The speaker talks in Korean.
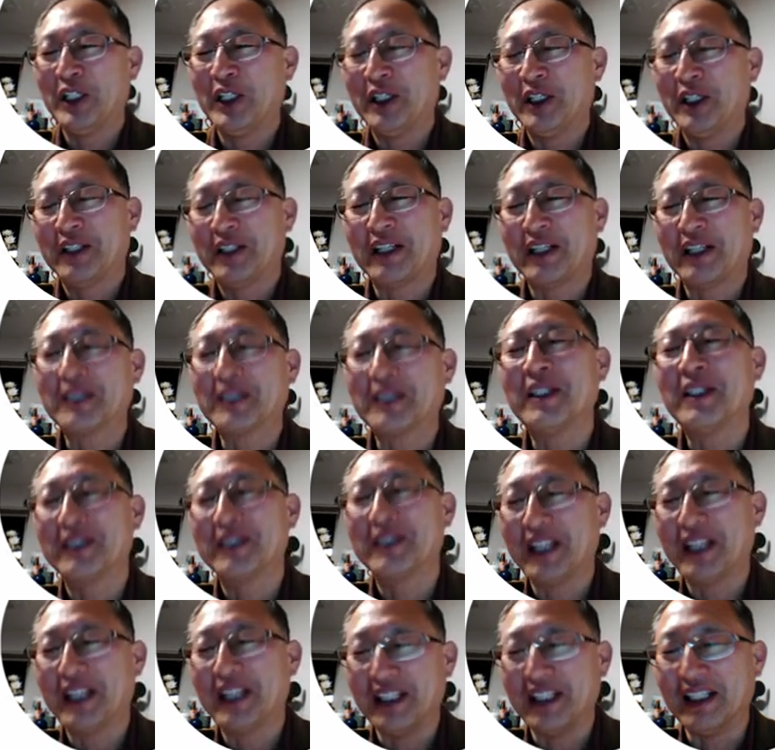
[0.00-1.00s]
각자
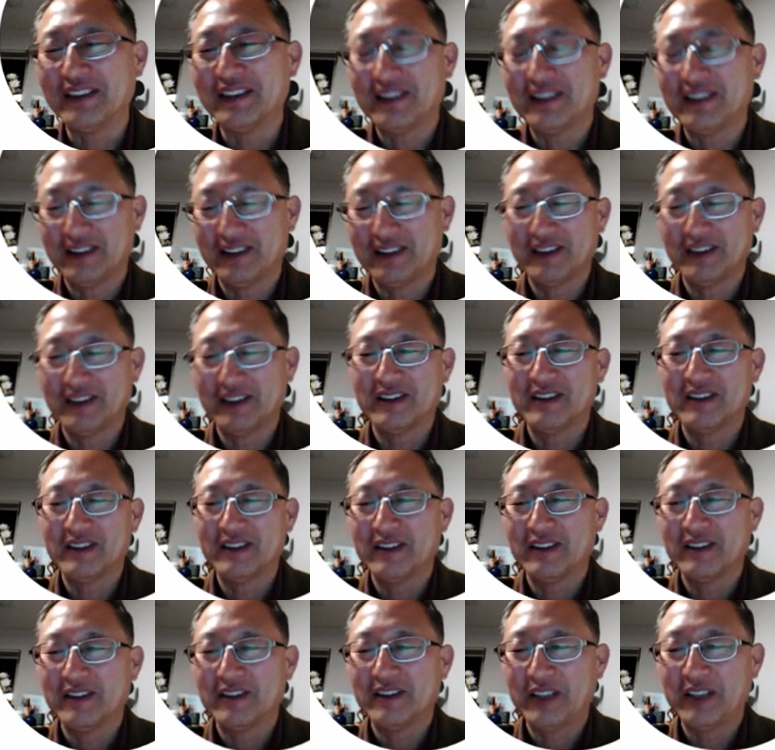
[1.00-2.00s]
그냥
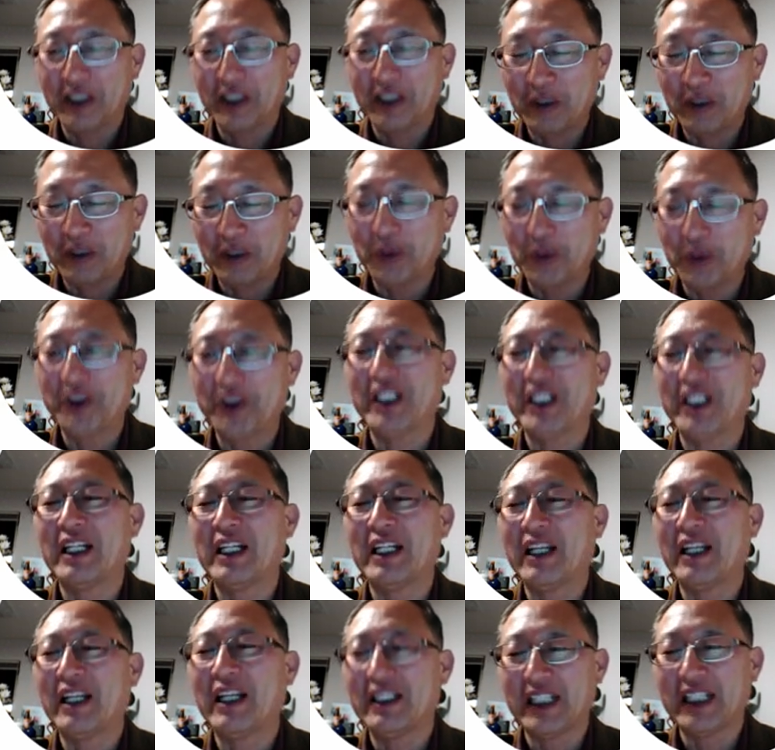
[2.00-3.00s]
책을
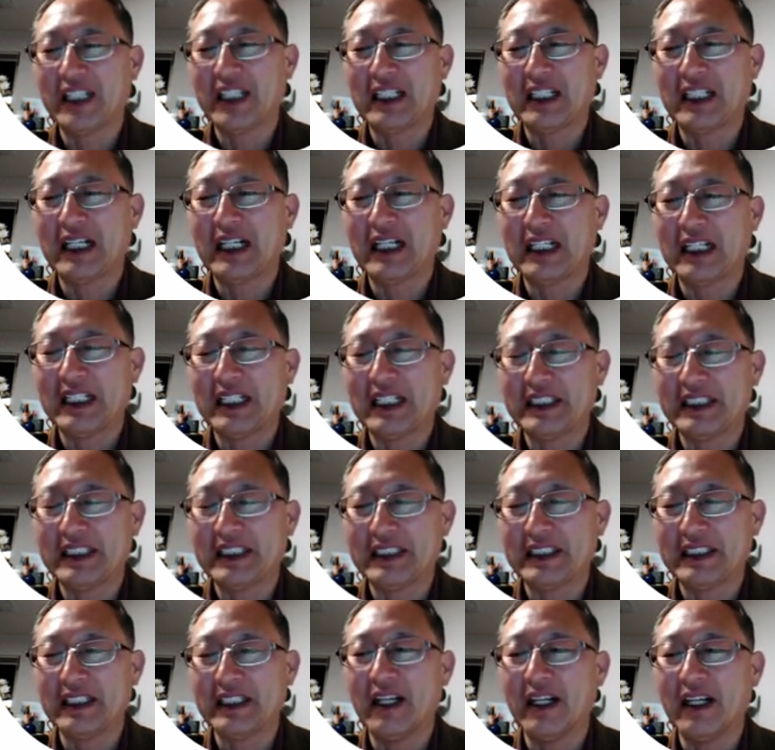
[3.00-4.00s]
보시거나 생각을
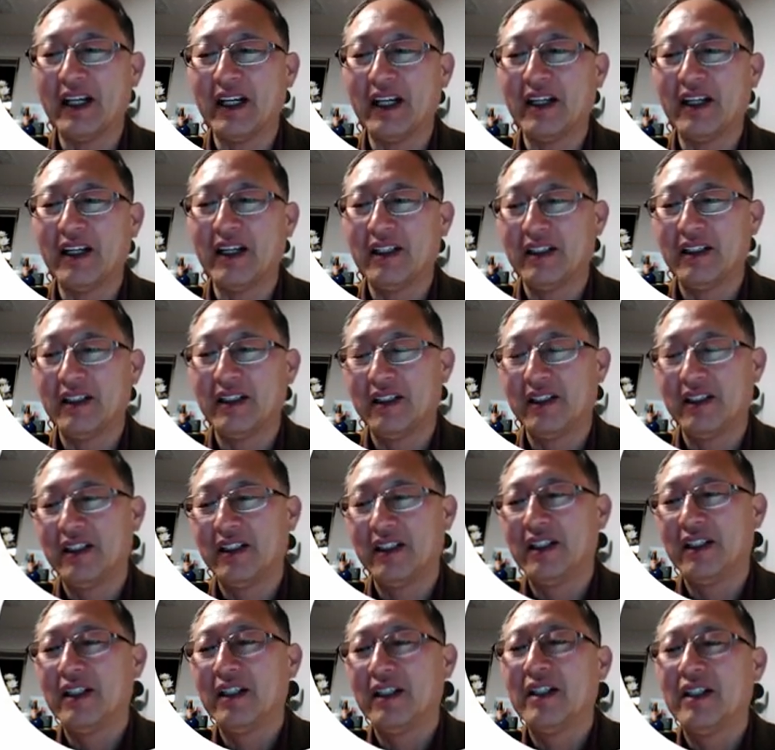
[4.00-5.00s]
하시거나
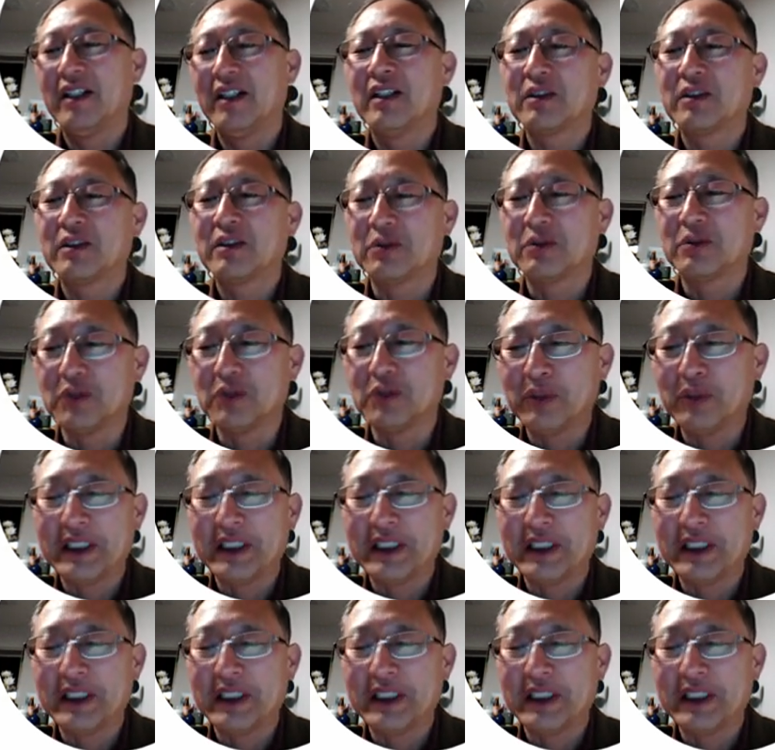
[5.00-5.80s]
궁금한 점이